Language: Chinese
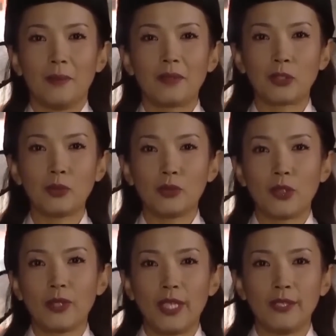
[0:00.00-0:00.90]
我们肃
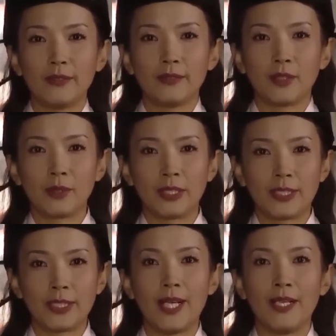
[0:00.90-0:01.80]
州人都
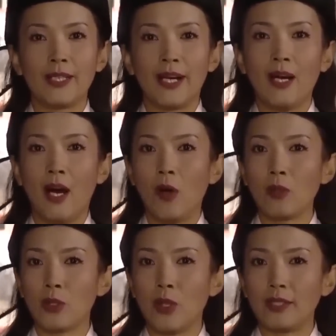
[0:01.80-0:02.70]
是善良、
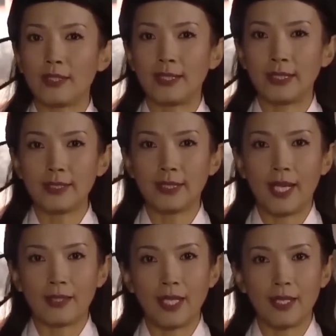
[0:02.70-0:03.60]
豪爽、行侠
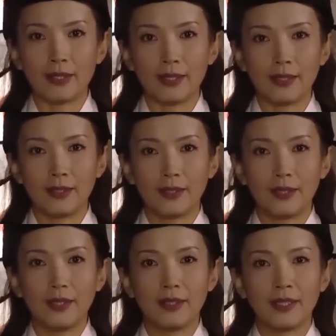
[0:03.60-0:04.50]
仗义。
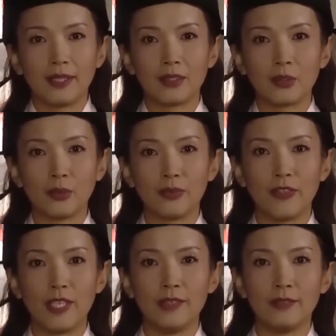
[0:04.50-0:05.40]
你的祖
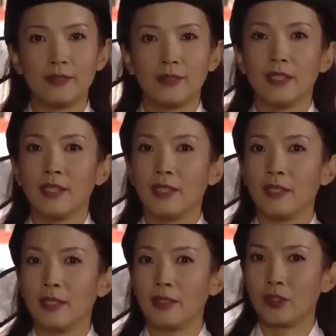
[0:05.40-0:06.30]
坟
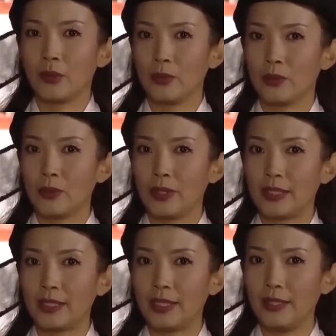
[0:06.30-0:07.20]
和众多的
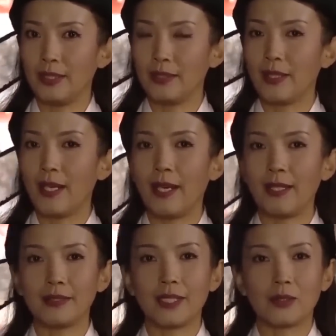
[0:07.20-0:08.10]
亲人
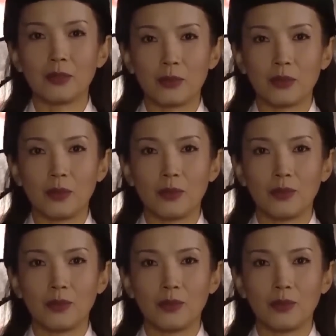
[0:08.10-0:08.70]
还在肃州，